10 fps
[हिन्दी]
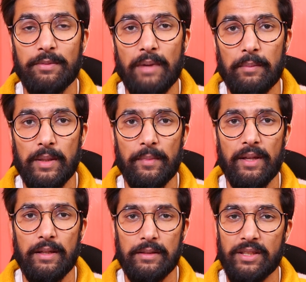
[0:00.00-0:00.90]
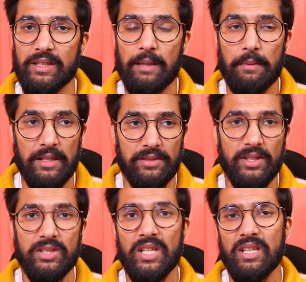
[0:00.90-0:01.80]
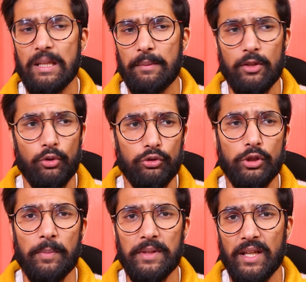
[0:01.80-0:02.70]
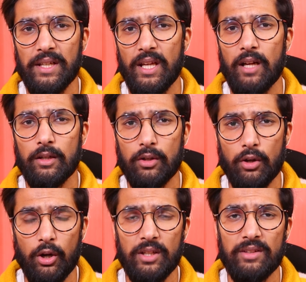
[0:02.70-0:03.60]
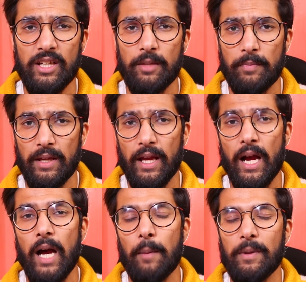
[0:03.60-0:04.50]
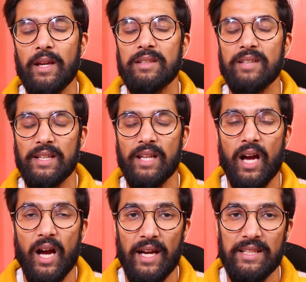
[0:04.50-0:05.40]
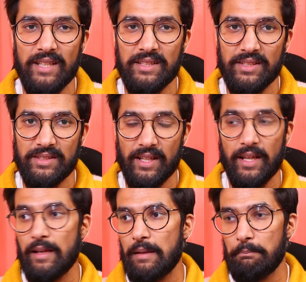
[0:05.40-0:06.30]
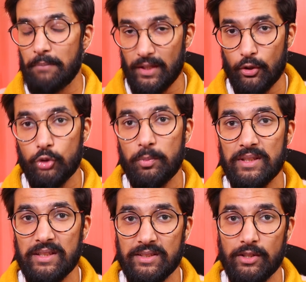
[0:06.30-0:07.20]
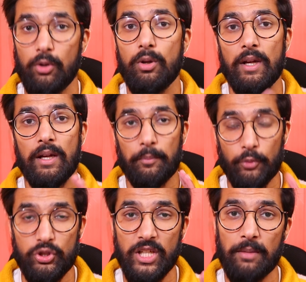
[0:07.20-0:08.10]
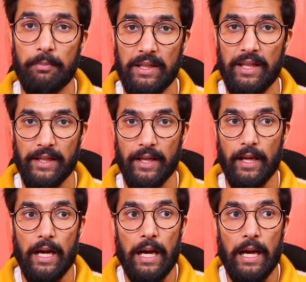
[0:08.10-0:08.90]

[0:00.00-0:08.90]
इस मामले में जितना मैंने रिसर्च की इतना मैंने दोस्तों से पता किया कॉग्निजेंट में आपके ज्यादा हाई चांसेस हैं मैं खुद बता सकता हूँ प्रोजेक्ट मिलने के